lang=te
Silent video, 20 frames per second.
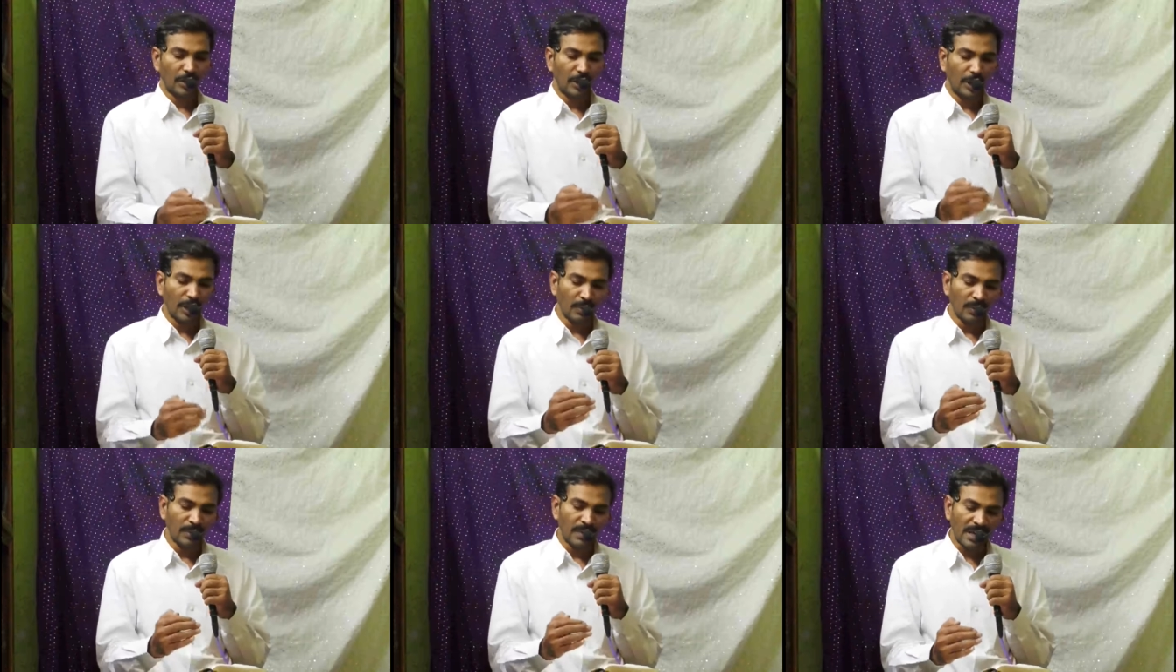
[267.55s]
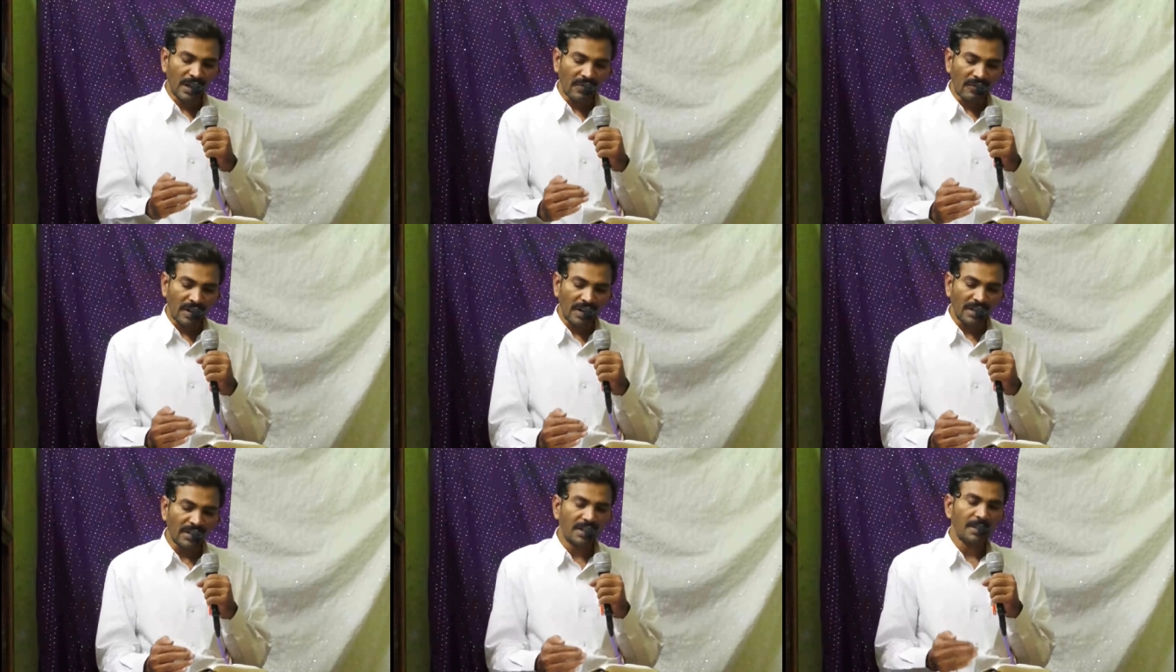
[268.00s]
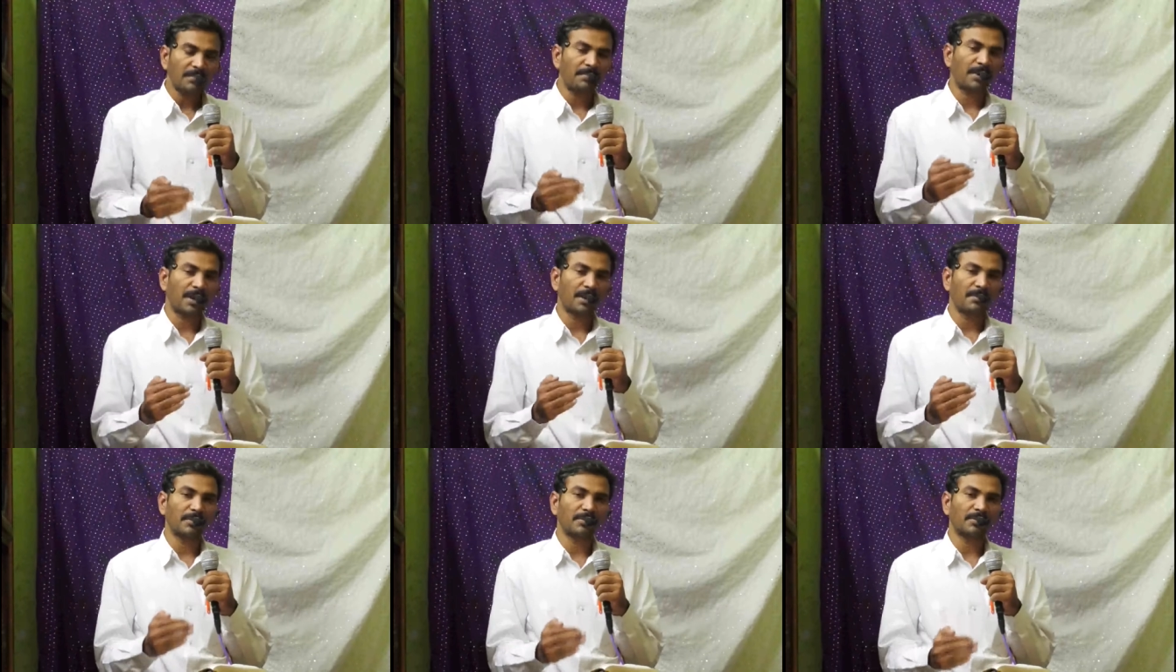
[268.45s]
దేవుణ్ణి ఎవరైతే
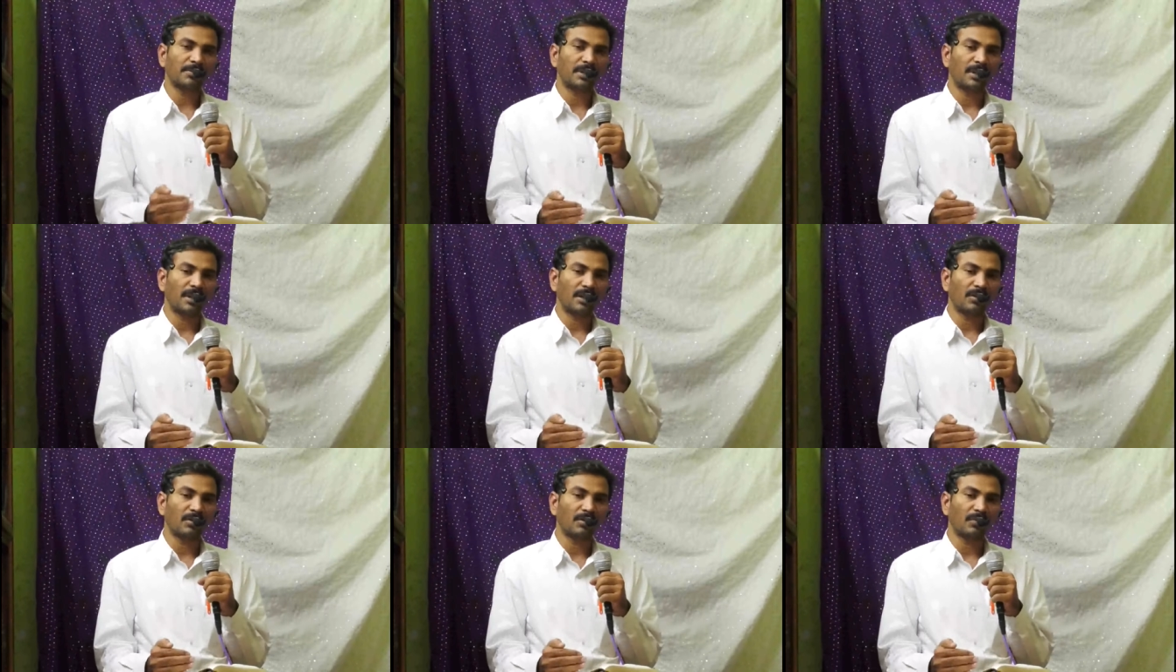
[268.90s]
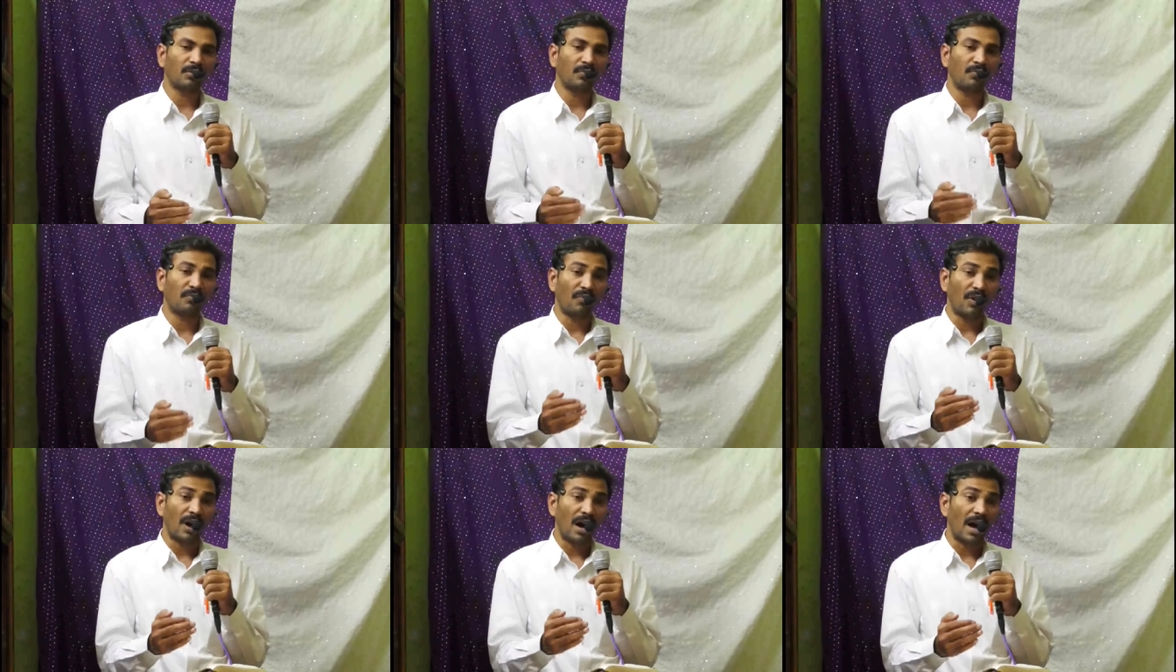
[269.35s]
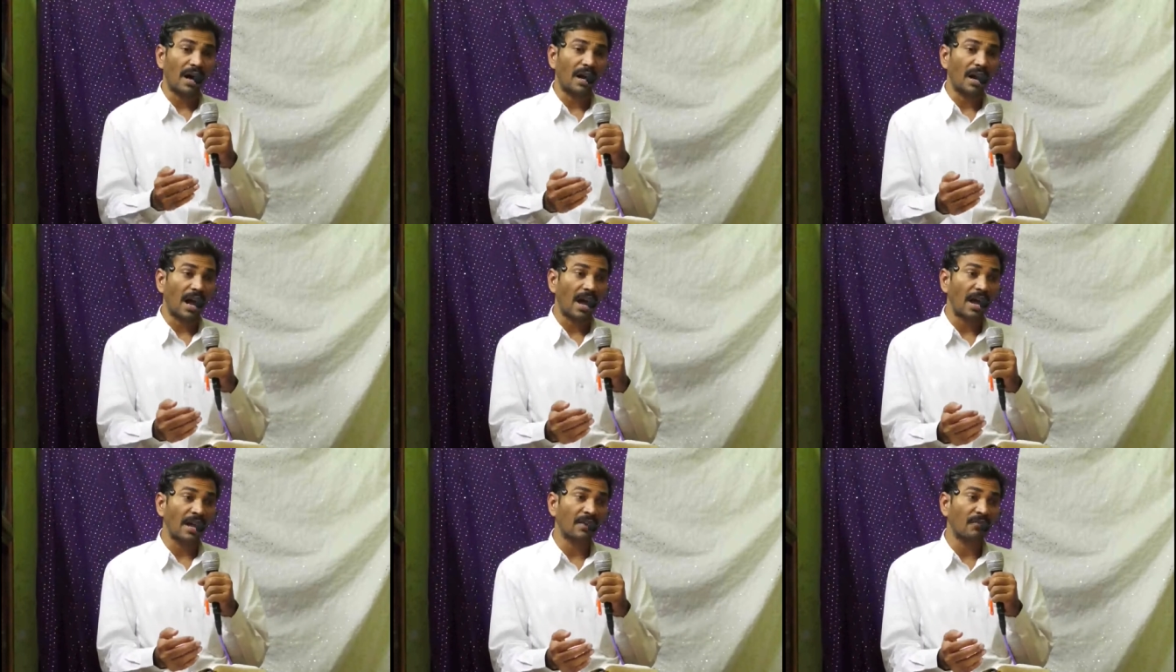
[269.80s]
ప్రేమిస్తున్నారో
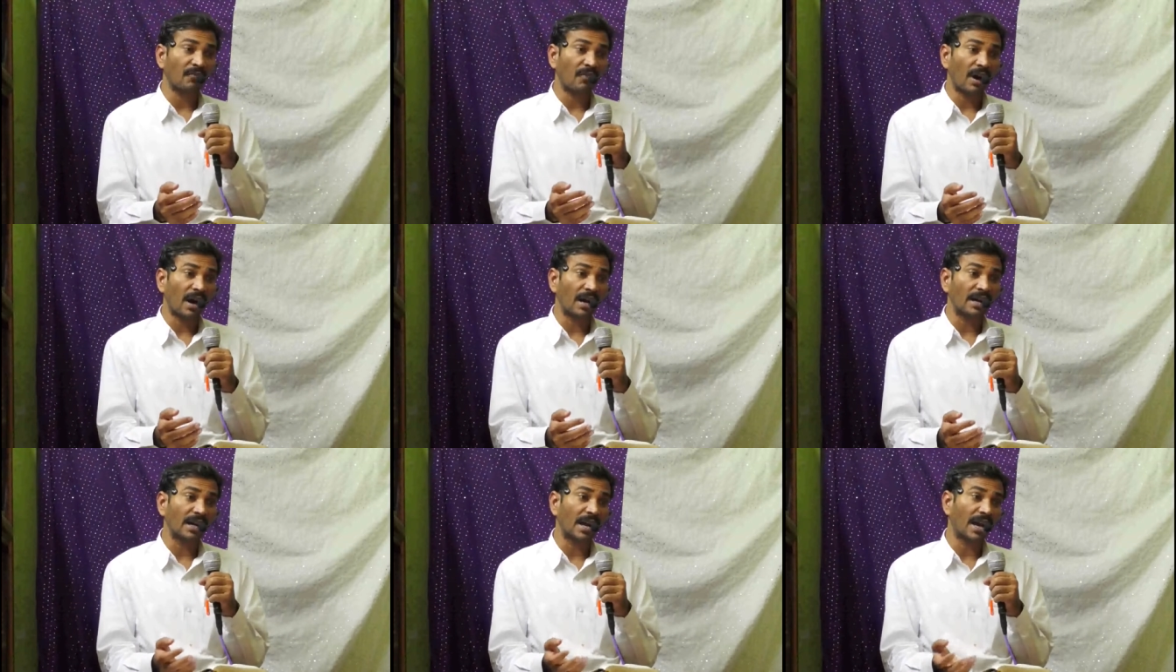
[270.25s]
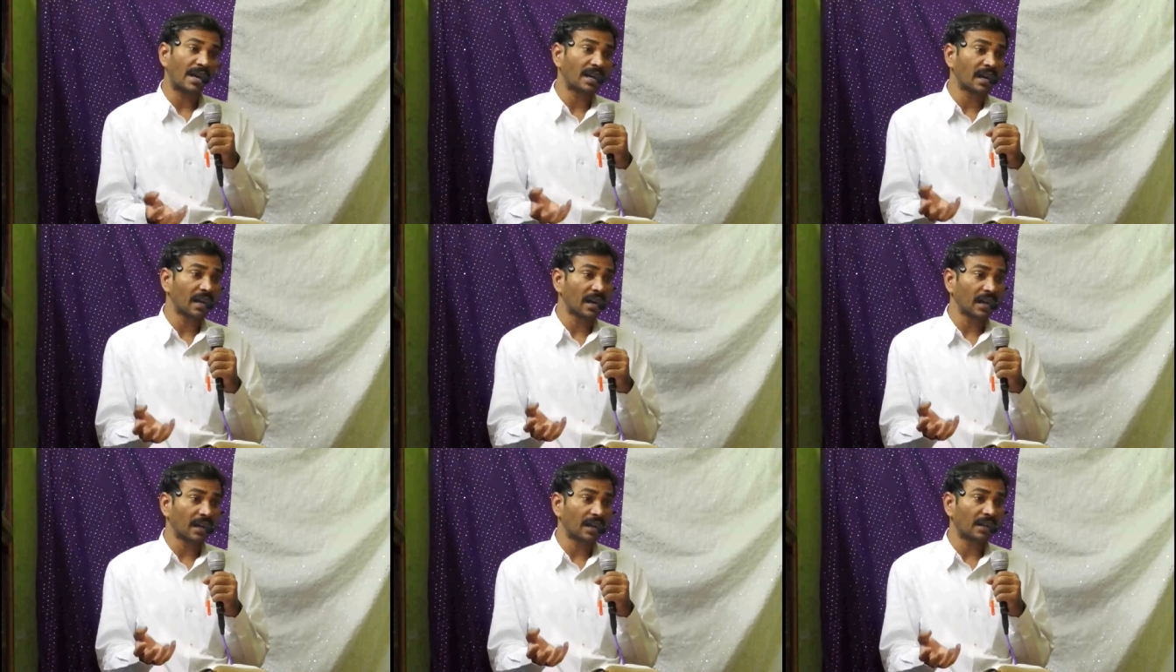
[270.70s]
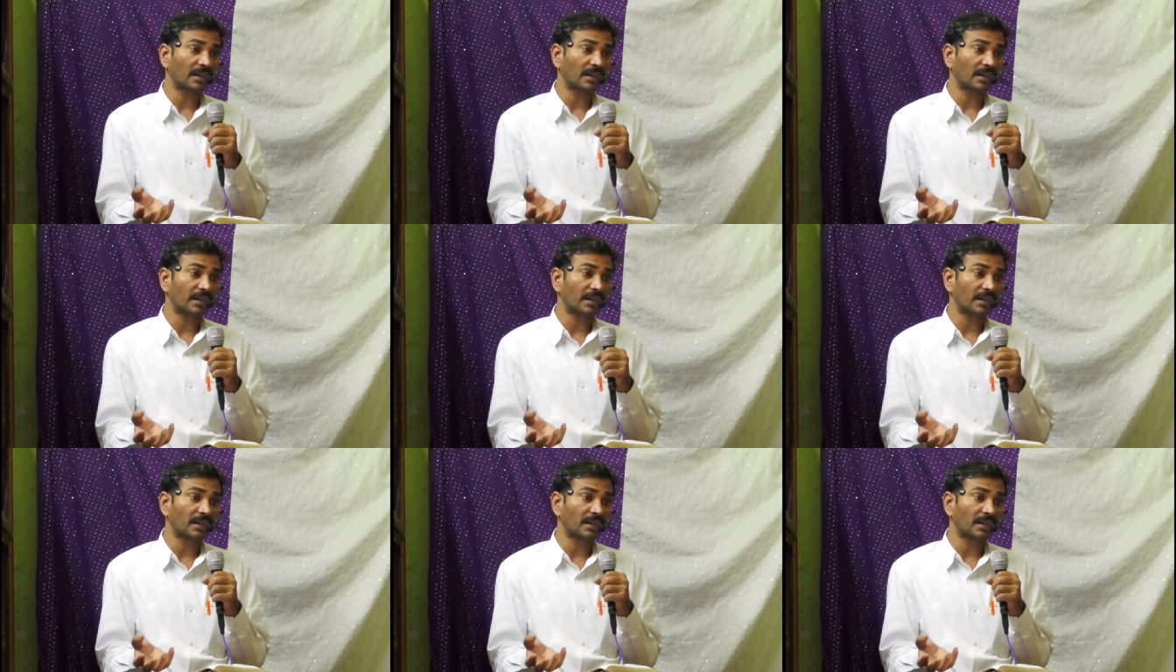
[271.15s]
వారాయ వారిని ఆయన